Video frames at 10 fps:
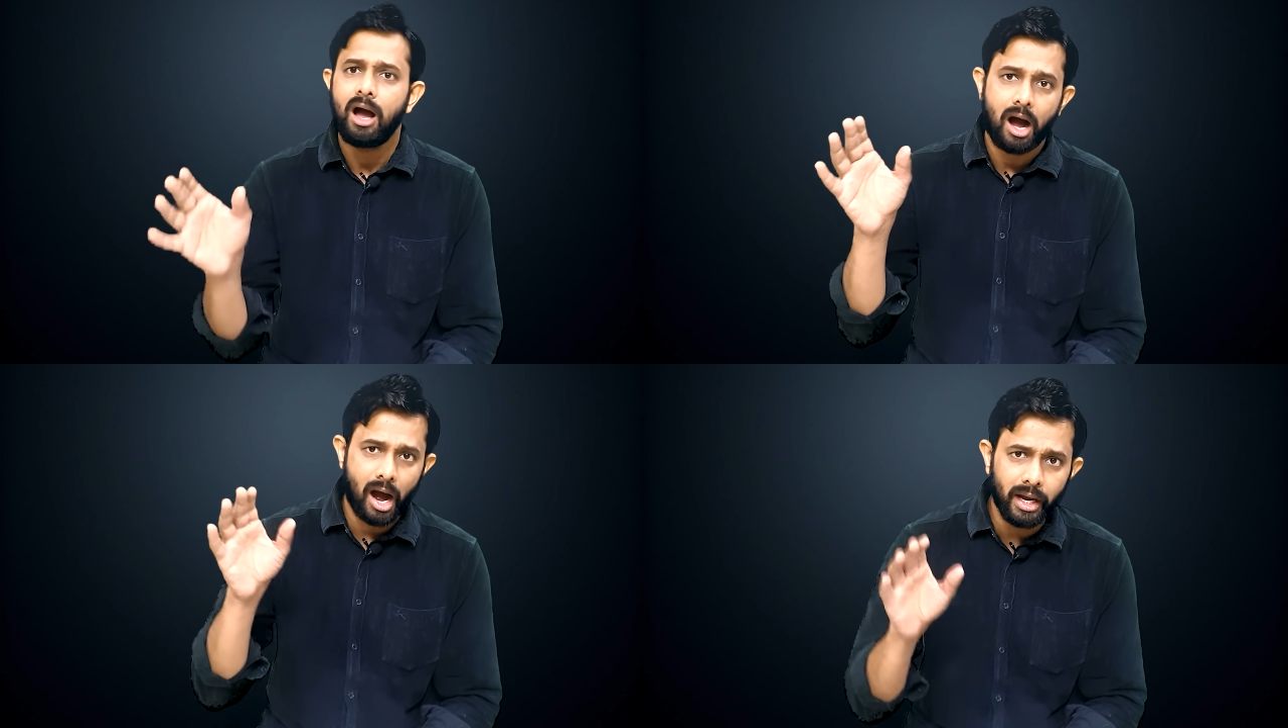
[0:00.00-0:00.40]

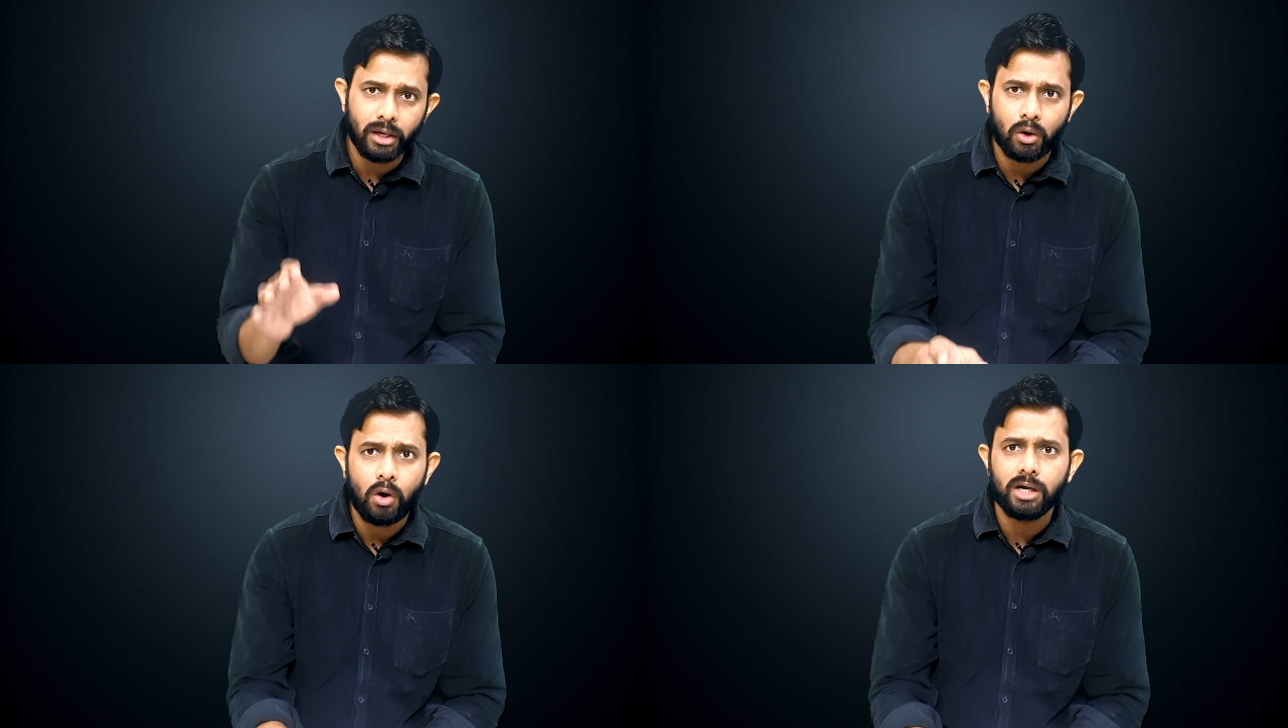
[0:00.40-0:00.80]

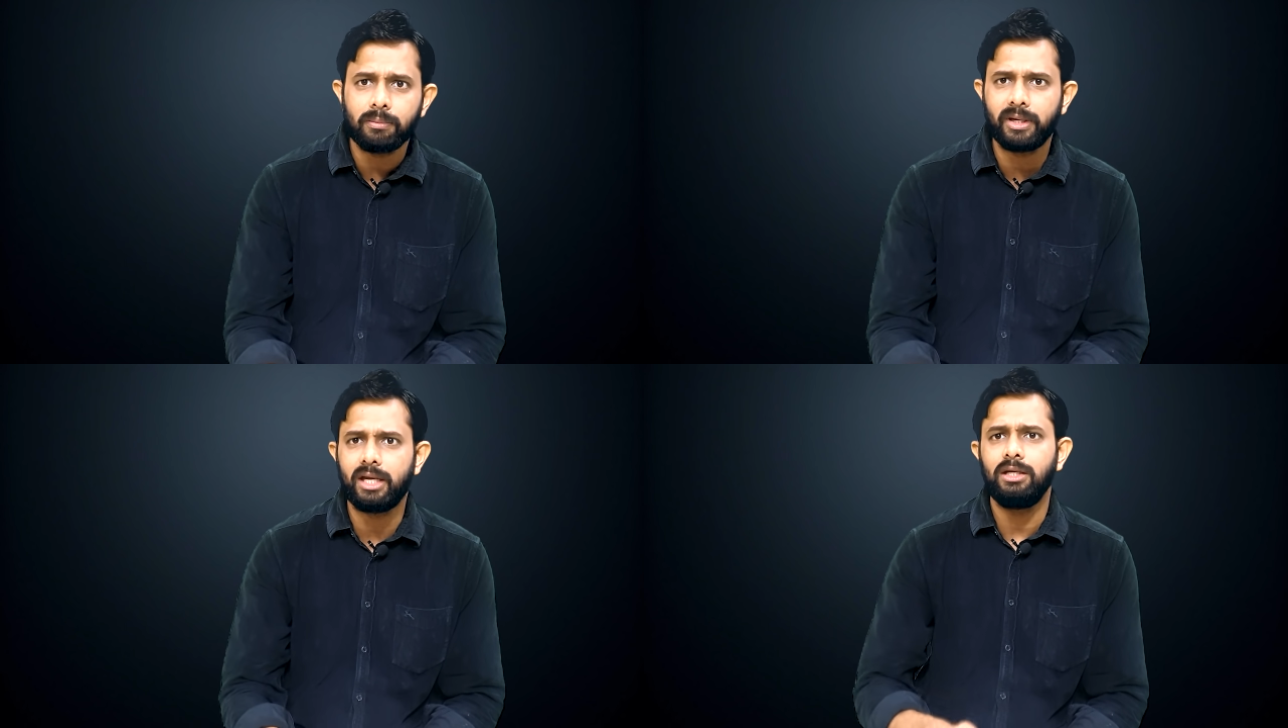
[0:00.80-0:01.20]
हाईकोर्ट
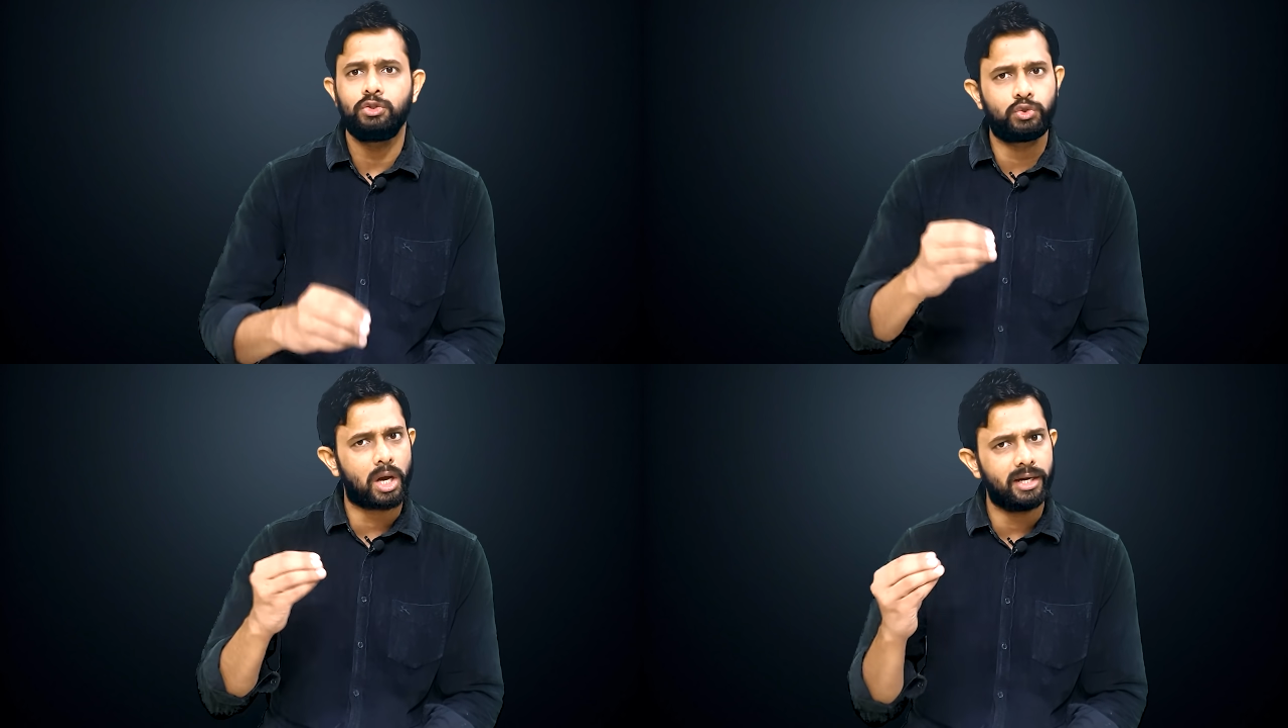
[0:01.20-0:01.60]
में
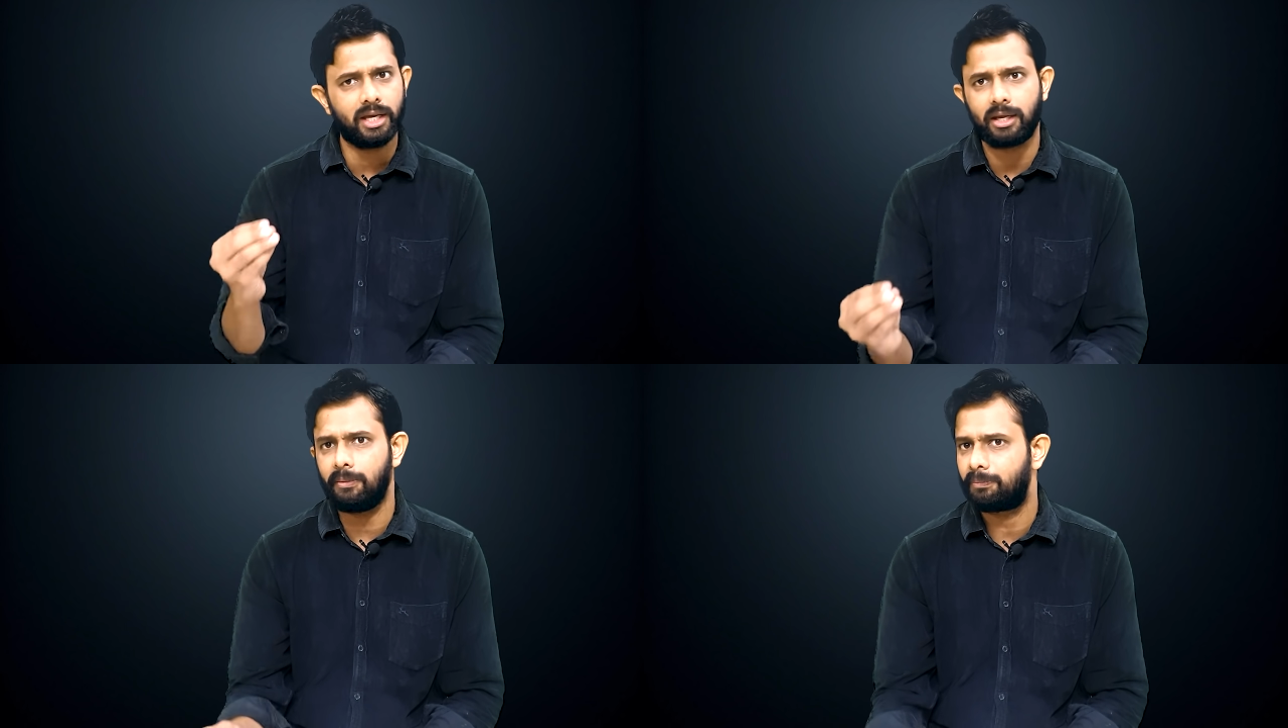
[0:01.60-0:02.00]
जाने
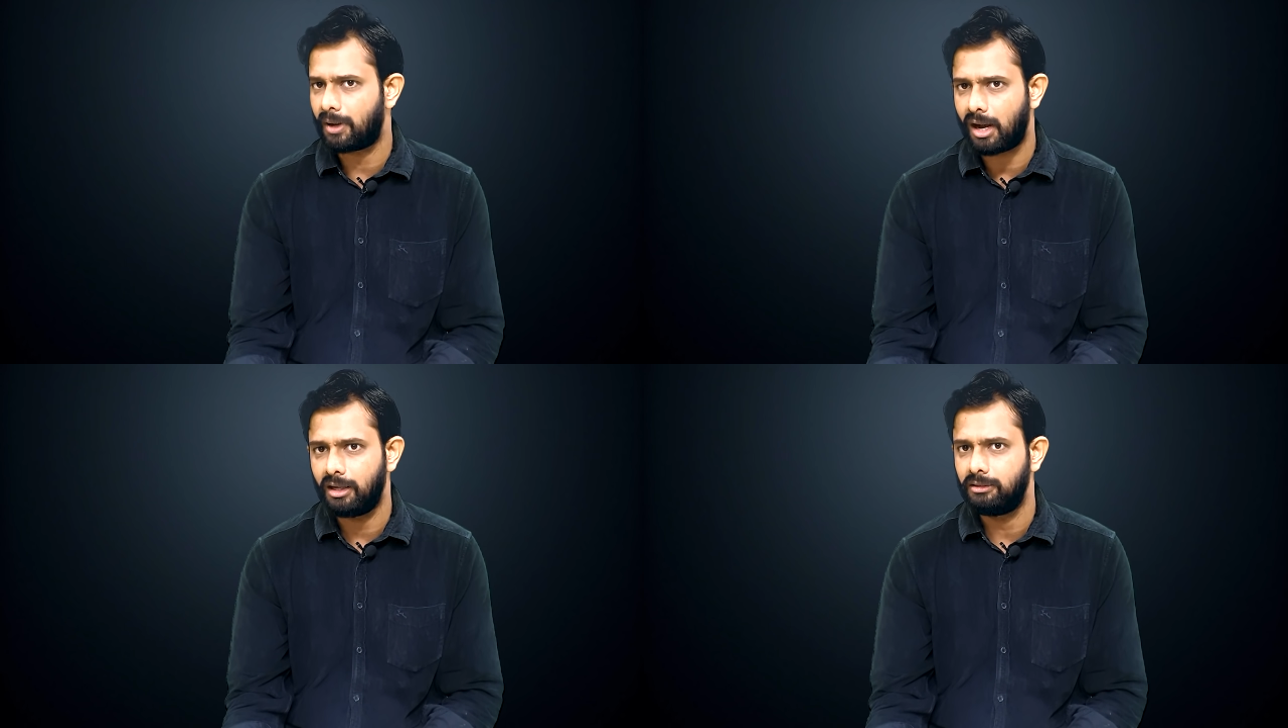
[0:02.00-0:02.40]
के
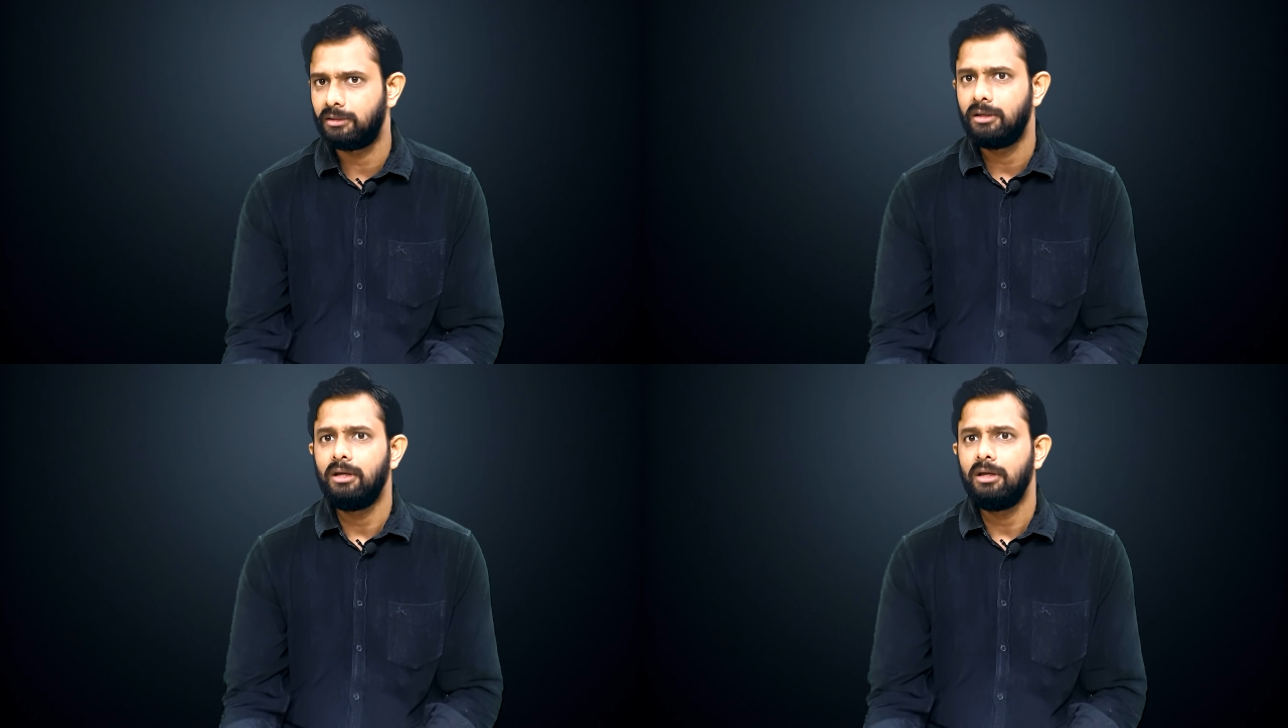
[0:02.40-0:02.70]
बाद